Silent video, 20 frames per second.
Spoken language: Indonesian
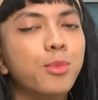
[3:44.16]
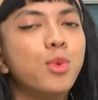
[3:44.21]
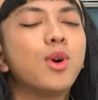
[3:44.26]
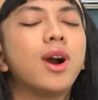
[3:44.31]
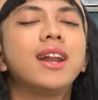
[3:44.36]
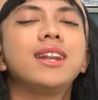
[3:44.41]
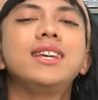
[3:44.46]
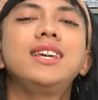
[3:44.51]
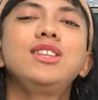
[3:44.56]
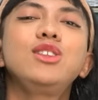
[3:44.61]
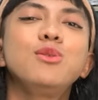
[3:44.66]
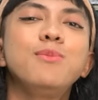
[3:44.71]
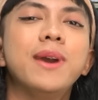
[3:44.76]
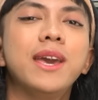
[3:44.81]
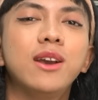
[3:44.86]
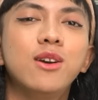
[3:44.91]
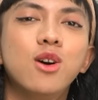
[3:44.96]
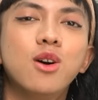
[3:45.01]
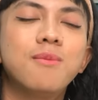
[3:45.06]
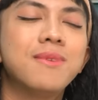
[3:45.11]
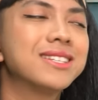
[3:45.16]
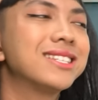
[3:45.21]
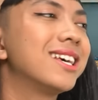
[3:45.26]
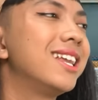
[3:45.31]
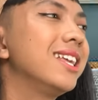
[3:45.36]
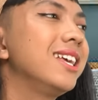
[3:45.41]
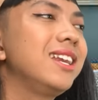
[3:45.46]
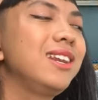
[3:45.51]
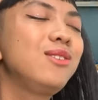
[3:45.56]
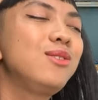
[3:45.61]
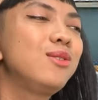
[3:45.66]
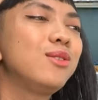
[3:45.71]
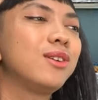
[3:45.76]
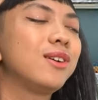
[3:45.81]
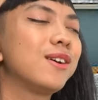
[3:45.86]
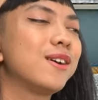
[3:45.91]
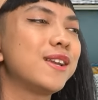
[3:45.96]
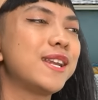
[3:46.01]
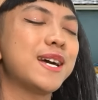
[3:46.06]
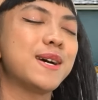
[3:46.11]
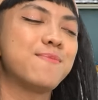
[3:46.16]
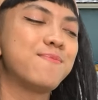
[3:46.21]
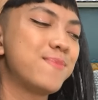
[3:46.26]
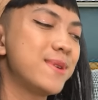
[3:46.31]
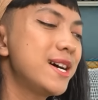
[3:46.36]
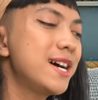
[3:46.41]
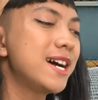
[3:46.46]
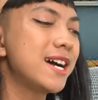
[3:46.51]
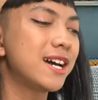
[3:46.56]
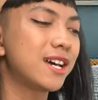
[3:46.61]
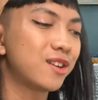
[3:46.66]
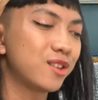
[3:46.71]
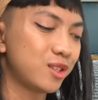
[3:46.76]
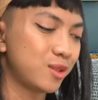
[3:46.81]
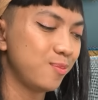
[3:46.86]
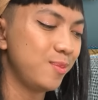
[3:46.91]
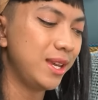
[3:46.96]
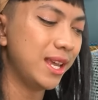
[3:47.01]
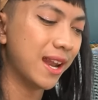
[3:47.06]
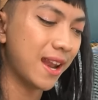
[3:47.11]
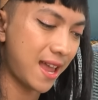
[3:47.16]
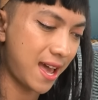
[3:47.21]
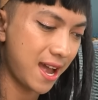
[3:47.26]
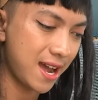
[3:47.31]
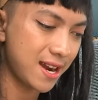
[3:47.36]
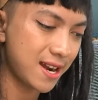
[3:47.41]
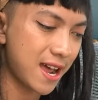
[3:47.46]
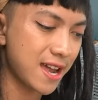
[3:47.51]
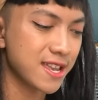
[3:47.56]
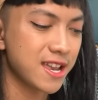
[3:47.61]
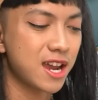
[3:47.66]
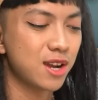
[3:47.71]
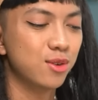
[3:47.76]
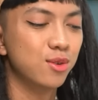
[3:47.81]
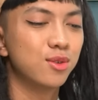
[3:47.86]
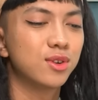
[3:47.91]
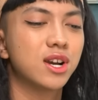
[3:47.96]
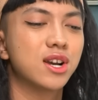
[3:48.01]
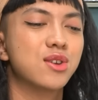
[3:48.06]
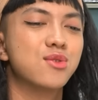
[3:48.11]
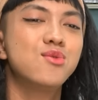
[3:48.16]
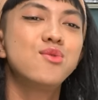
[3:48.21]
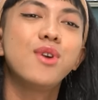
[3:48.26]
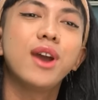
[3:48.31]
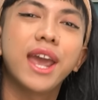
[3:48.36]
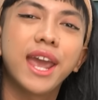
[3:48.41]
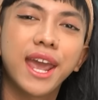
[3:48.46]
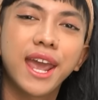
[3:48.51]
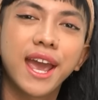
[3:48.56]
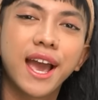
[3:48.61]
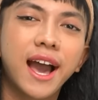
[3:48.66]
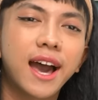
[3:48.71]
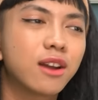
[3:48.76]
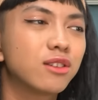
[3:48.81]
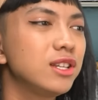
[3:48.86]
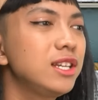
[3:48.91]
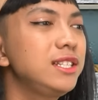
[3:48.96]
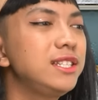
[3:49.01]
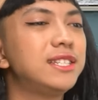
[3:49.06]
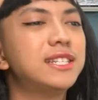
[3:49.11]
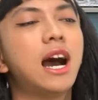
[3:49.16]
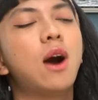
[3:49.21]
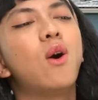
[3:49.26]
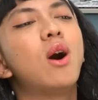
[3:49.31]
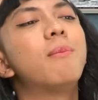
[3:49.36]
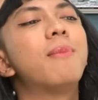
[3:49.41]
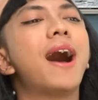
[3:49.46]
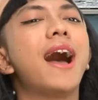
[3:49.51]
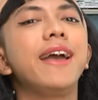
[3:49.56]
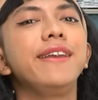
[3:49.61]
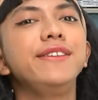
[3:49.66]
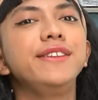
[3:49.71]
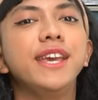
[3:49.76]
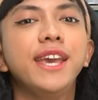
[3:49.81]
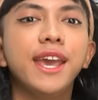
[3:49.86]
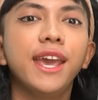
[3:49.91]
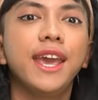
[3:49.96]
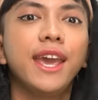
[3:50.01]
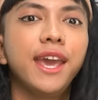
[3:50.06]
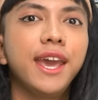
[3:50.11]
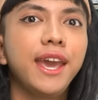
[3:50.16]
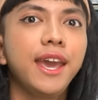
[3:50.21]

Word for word: bukan gitu bego masalahnya lo kenapa harus bilang nanya dulu ke gue harusnya jawab aja